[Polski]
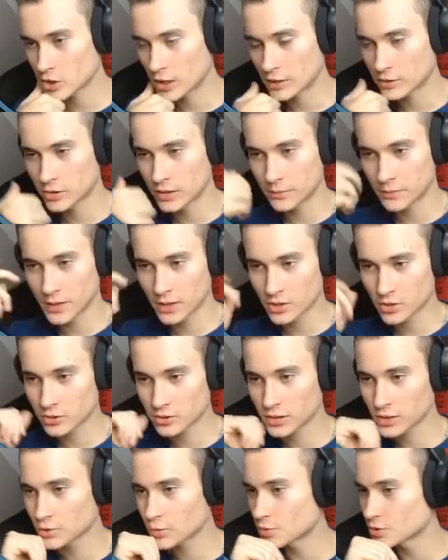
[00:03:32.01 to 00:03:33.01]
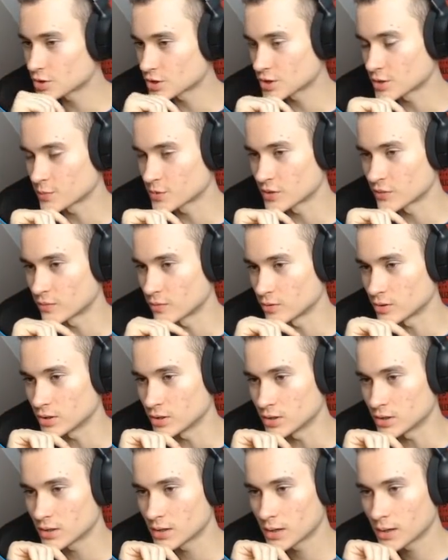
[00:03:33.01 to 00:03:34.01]
ale to na pieszo to też można się
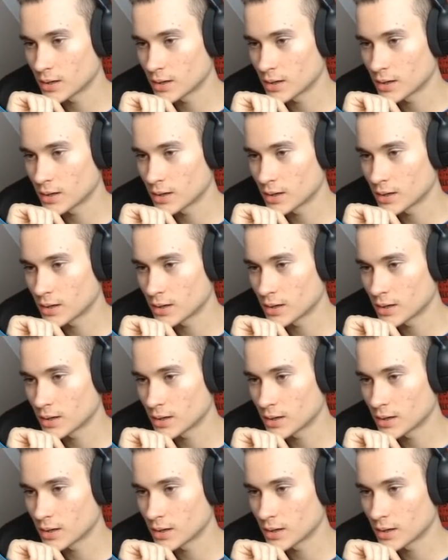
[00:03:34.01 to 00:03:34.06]
przewrócić.